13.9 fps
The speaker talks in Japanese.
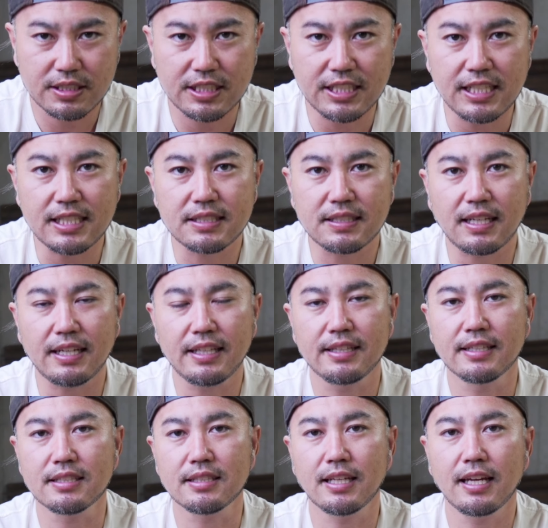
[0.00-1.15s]
小さい
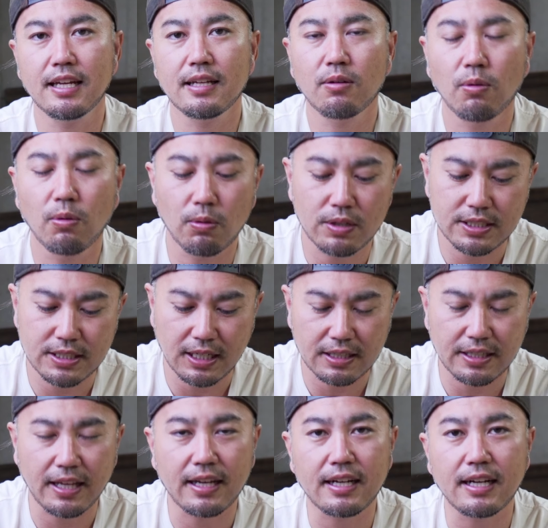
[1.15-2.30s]
んですね大きさが
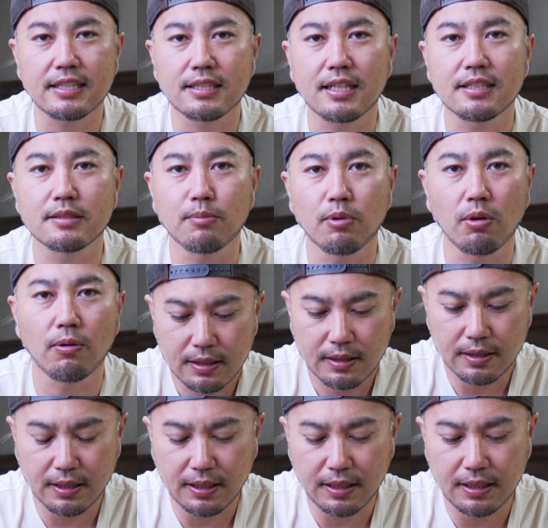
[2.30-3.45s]
展開サイズも
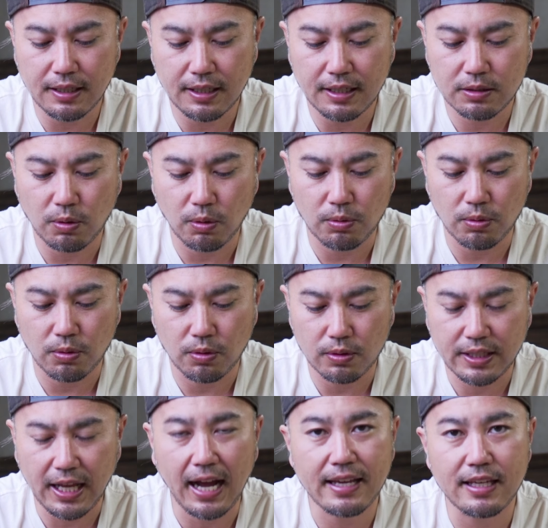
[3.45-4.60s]
だからこ
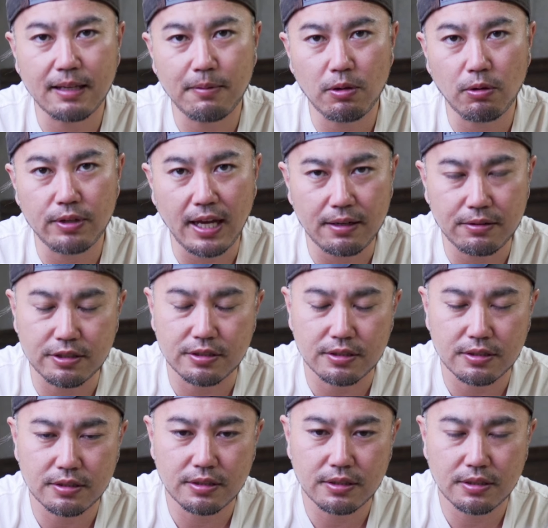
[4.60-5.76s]
の焚き火をやる
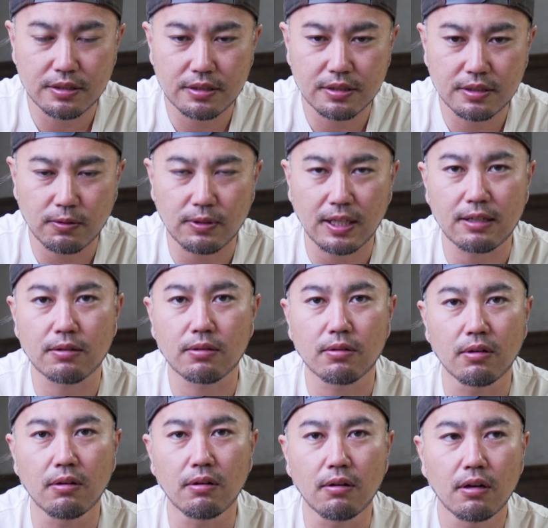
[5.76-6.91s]
となる
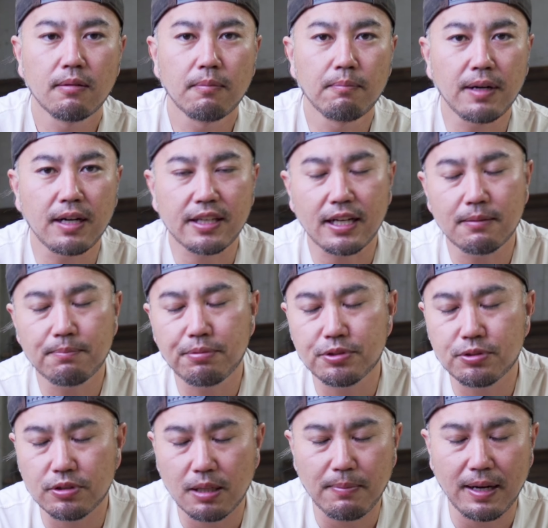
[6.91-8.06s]
とまあキャンプ
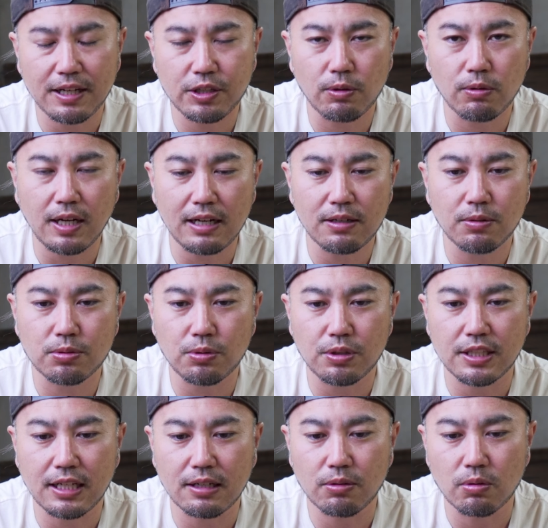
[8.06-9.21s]
場で薪を買うこと
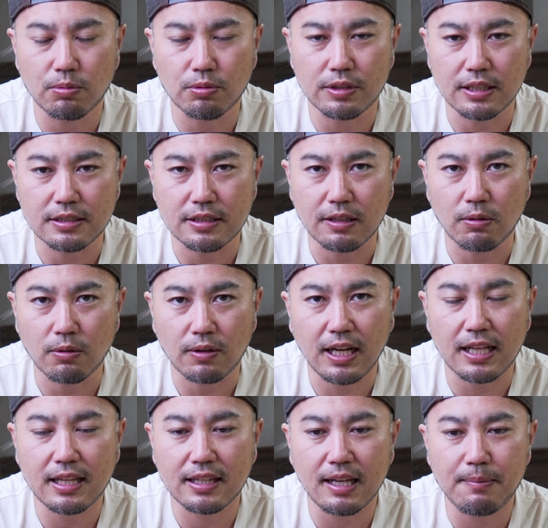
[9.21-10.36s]
になると思うんですけど
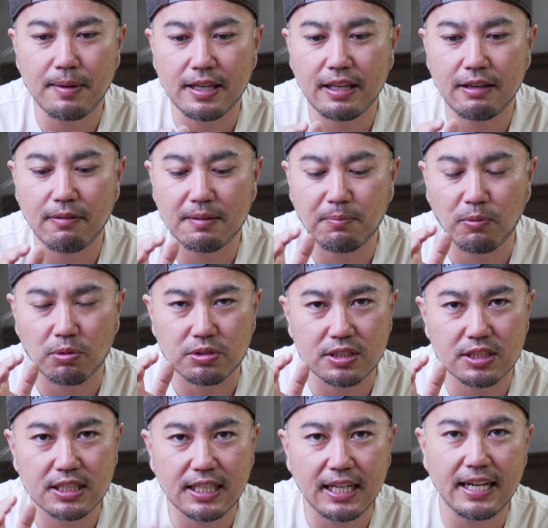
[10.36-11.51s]
買った薪はもう
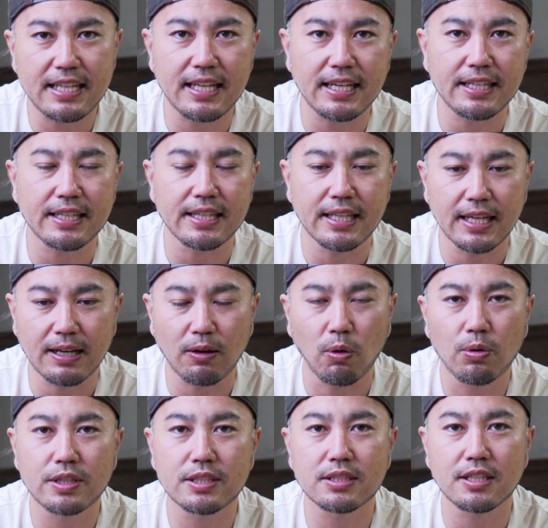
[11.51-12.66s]
使えないんで
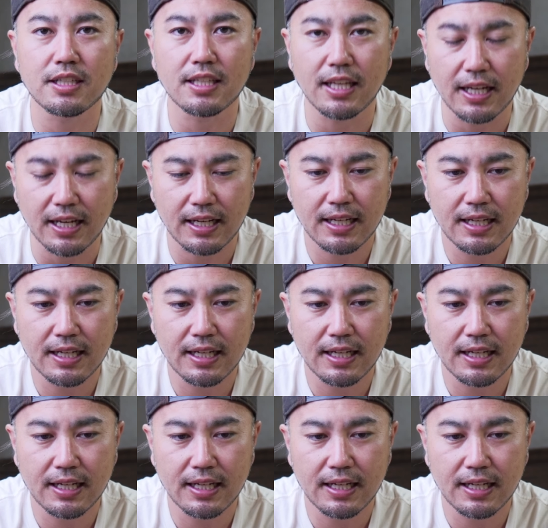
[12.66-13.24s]
大きすぎて